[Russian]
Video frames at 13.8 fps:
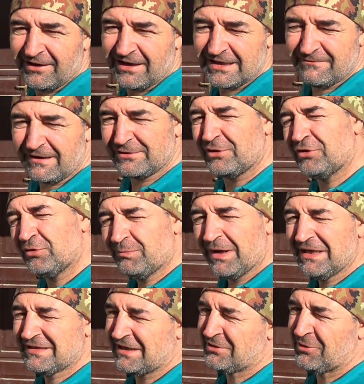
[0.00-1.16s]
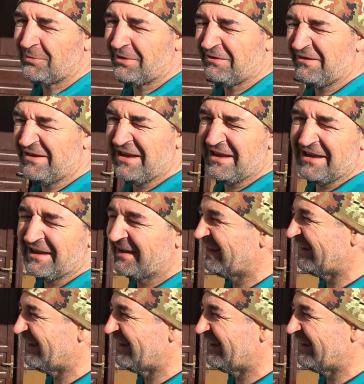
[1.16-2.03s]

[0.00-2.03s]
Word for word: Из вас кто-нибудь боится еще привидений?